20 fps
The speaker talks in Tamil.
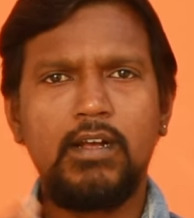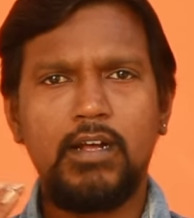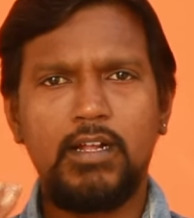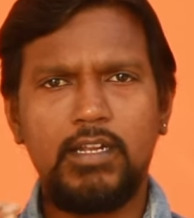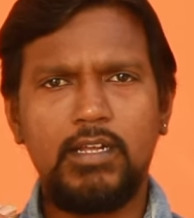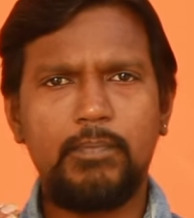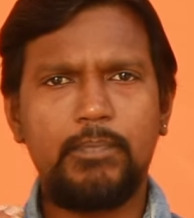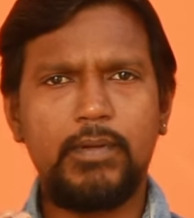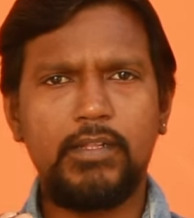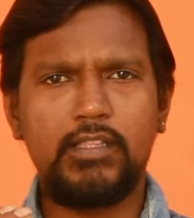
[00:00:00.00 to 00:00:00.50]

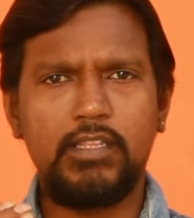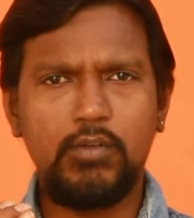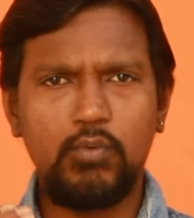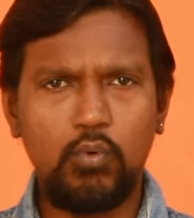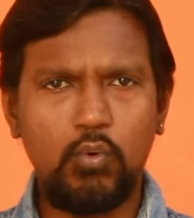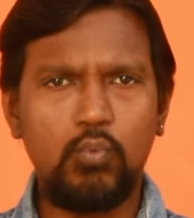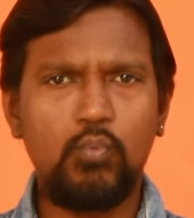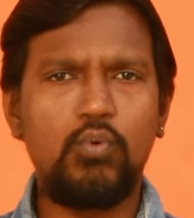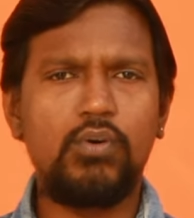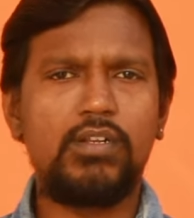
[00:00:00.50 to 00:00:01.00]
ஆனால் பார்த்தீங்கன்னா
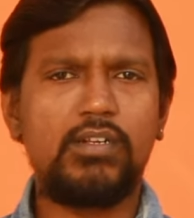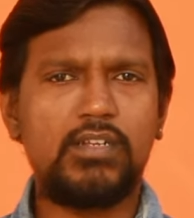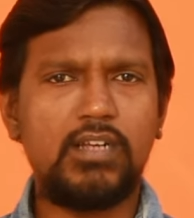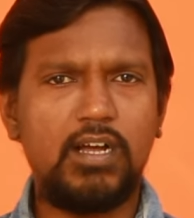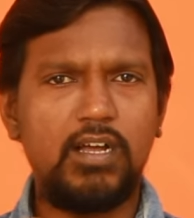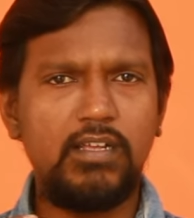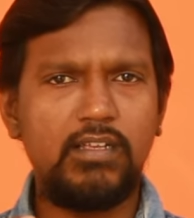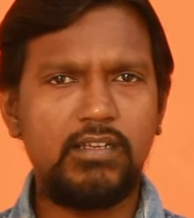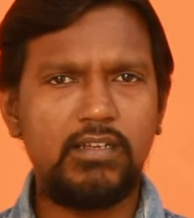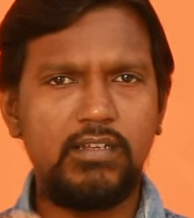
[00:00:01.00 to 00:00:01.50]
ஒவ்வொரு
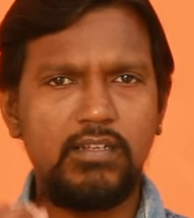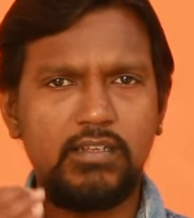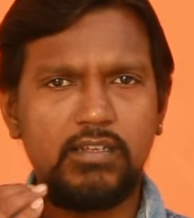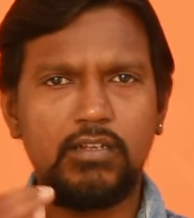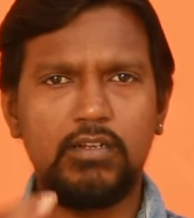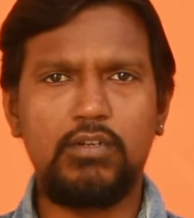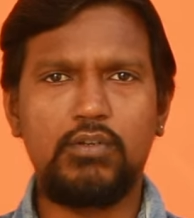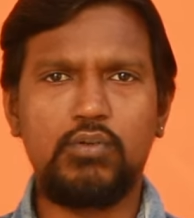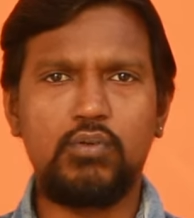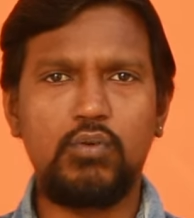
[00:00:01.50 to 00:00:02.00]

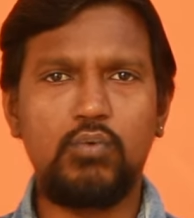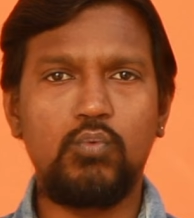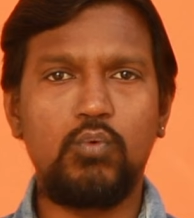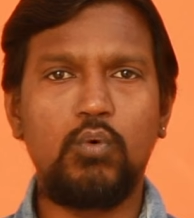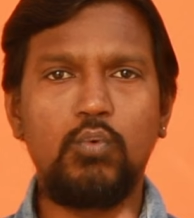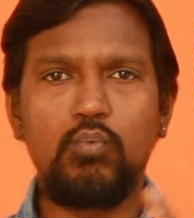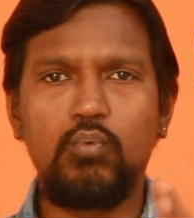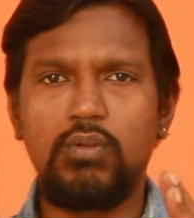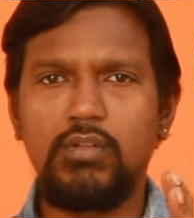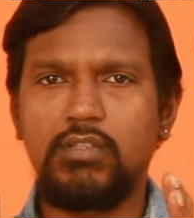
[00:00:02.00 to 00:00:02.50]
காய்கறிகளுக்கும்
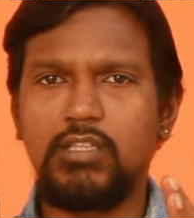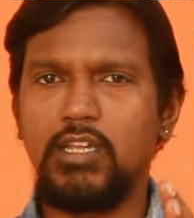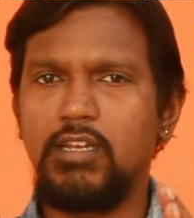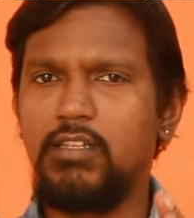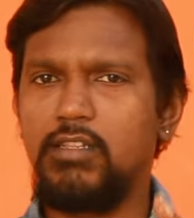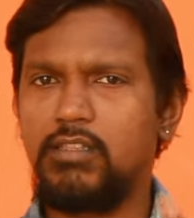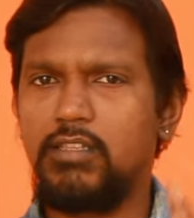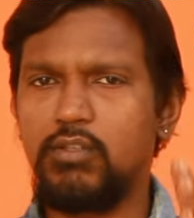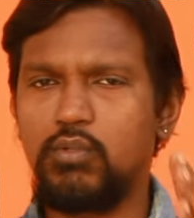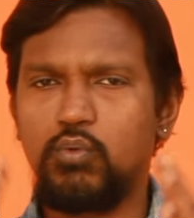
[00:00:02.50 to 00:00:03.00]
ஒவ்வொரு
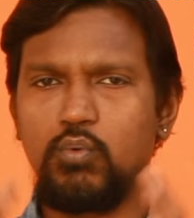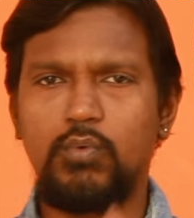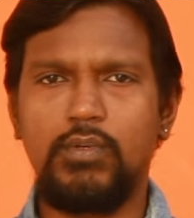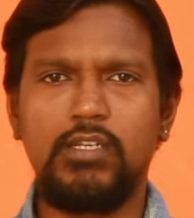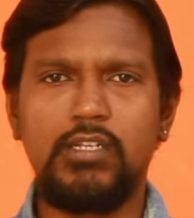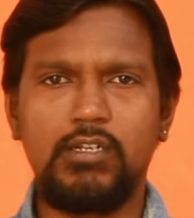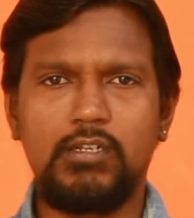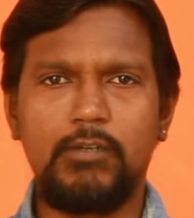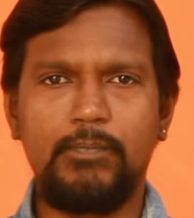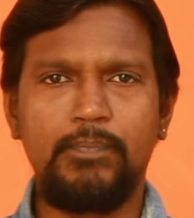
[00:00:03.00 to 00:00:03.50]
தனித்த சுவை
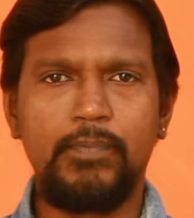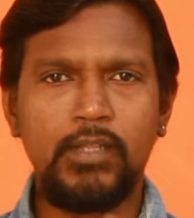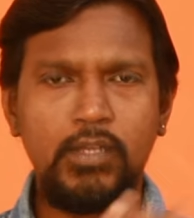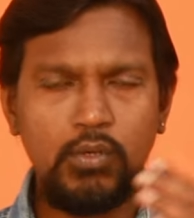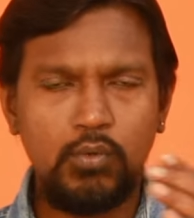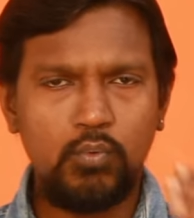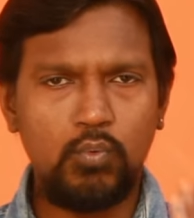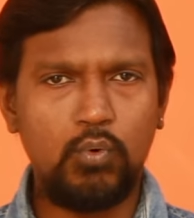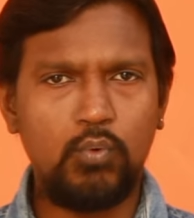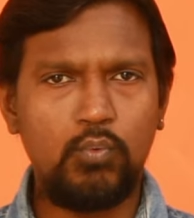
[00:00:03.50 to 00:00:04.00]
இருக்குது
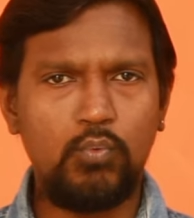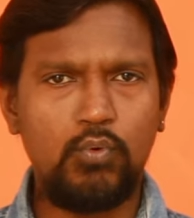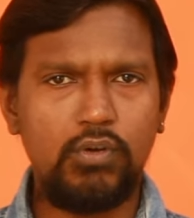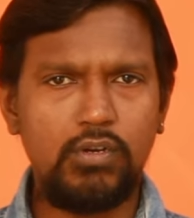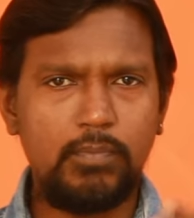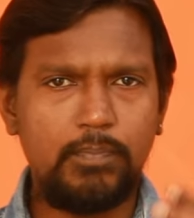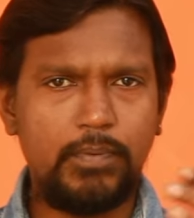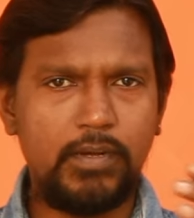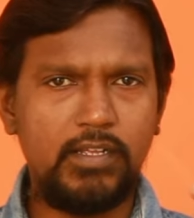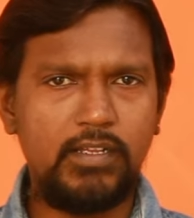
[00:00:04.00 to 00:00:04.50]

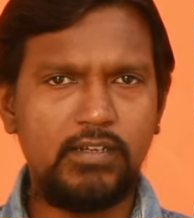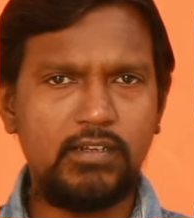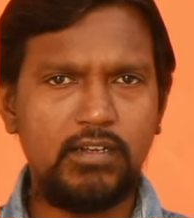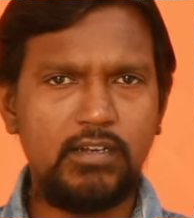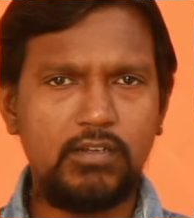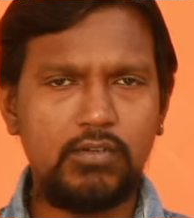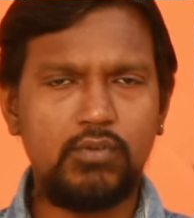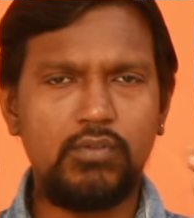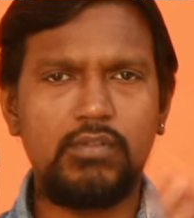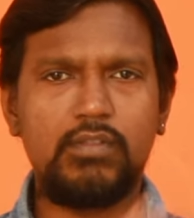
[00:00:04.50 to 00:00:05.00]
ஒவ்வொரு
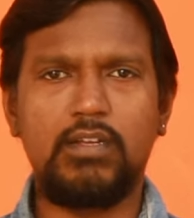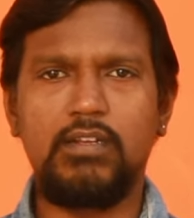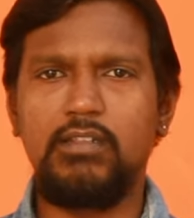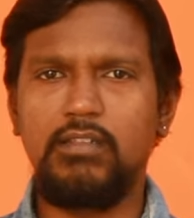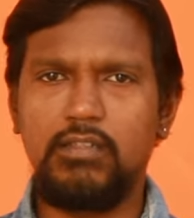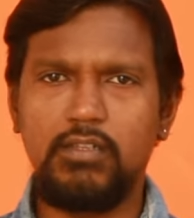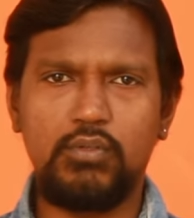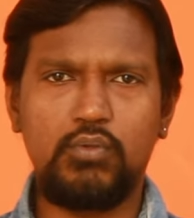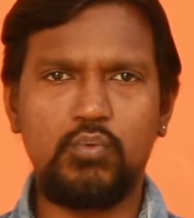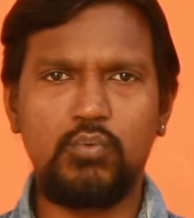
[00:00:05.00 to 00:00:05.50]
பழங்களுக்கும்
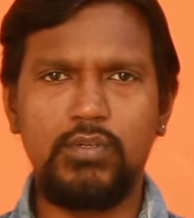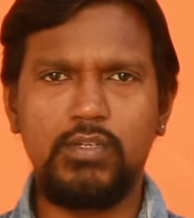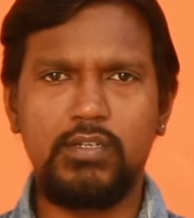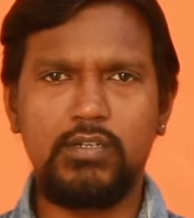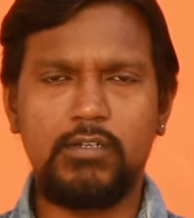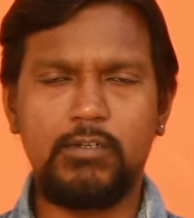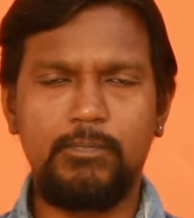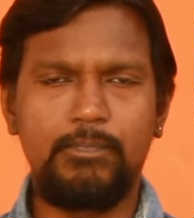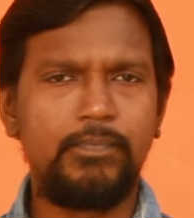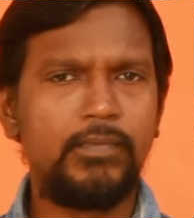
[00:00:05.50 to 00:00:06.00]
தனித்த சுவை
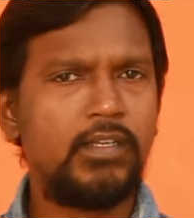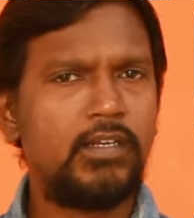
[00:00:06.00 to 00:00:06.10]
இருக்குது